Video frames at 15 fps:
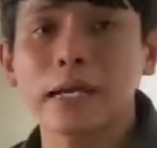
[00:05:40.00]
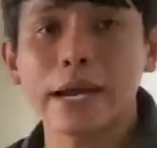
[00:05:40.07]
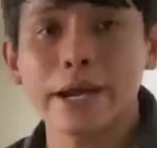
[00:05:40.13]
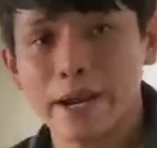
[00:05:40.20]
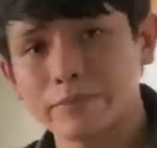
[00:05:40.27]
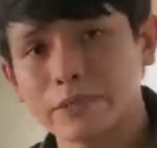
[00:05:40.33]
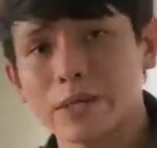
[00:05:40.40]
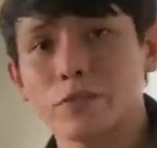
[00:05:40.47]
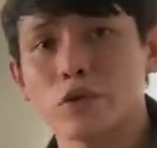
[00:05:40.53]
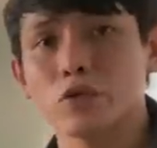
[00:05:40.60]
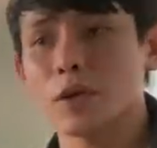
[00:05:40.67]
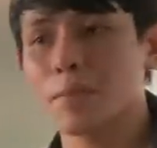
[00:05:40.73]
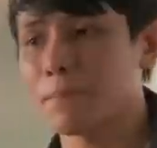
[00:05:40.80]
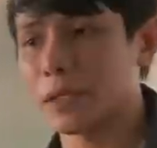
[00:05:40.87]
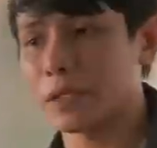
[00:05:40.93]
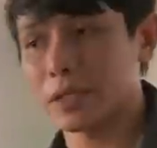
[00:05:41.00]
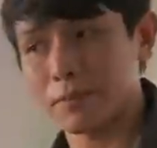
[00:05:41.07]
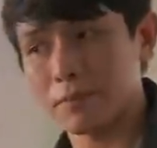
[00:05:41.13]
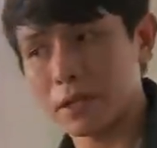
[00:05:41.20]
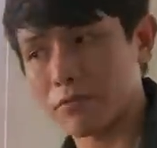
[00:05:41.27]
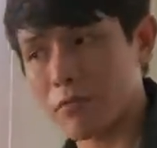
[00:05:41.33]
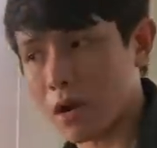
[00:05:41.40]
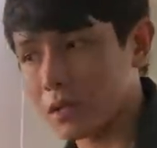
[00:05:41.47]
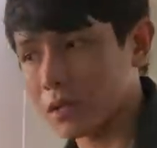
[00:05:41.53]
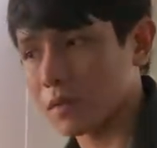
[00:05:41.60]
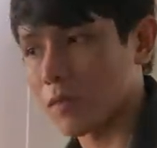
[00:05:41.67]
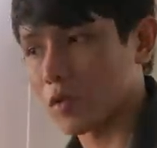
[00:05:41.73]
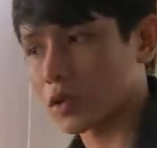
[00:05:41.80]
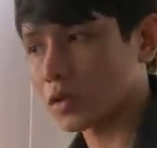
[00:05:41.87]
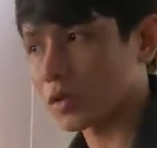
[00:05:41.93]
anh em xem YouTube Minh thì Minh vẫn
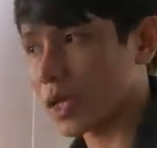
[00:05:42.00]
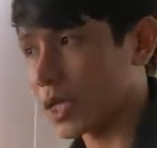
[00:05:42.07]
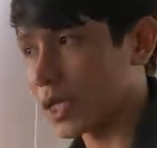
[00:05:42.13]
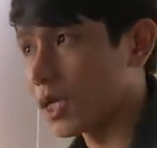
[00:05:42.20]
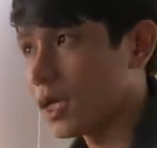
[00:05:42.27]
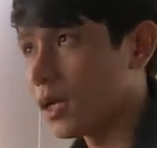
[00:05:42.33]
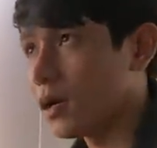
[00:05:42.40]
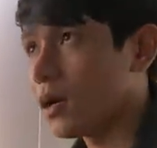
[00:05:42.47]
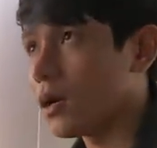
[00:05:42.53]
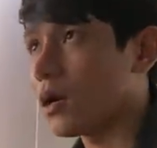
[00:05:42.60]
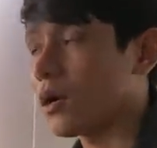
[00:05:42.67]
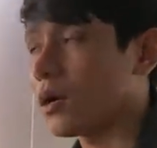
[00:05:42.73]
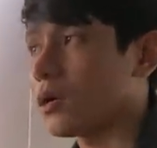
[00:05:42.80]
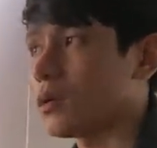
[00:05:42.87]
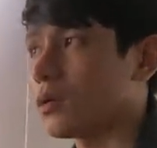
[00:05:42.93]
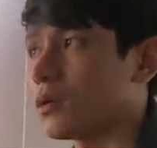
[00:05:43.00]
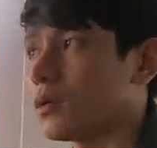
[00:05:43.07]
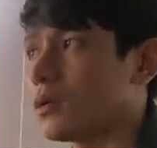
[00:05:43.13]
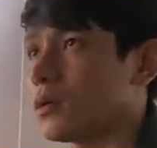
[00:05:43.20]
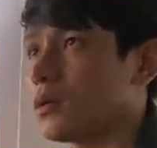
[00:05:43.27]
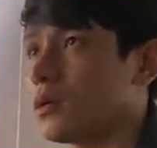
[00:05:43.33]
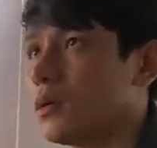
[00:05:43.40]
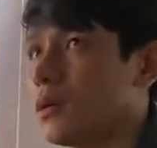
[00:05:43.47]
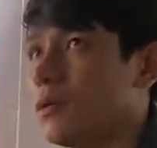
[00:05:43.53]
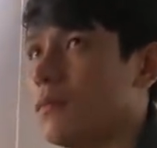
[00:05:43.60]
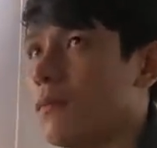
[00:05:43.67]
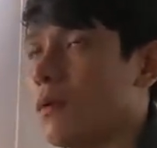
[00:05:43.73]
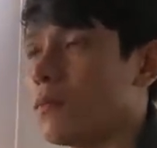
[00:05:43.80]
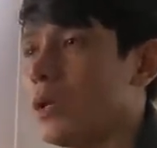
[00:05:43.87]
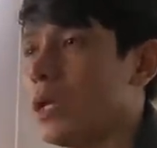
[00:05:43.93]
được một số tiền. À,
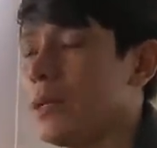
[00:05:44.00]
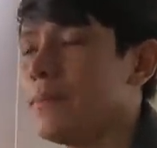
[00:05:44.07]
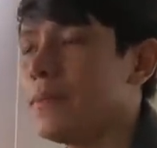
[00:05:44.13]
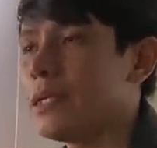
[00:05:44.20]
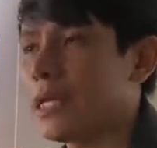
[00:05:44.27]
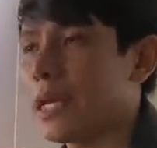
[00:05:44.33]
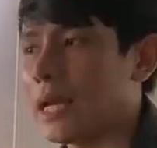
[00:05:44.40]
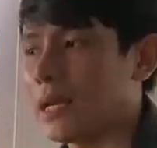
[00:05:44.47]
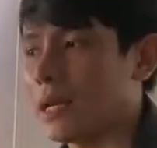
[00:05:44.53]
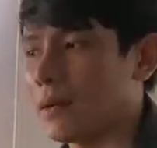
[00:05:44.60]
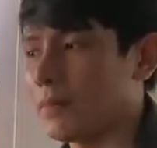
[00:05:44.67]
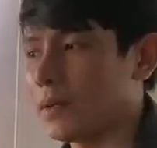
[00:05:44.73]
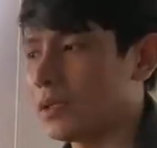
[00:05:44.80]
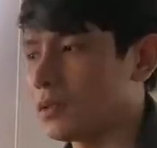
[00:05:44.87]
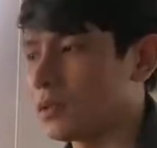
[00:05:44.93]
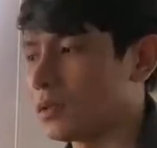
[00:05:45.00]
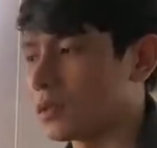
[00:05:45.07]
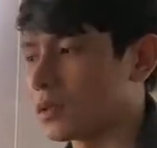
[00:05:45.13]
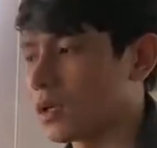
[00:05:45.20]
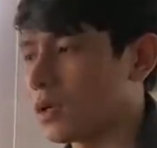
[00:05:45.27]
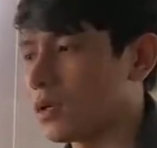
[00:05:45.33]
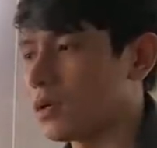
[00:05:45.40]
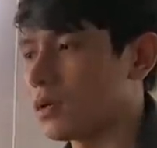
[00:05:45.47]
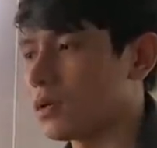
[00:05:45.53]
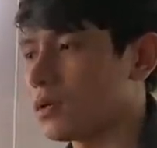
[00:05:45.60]
một clip như vậy là Minh được uh,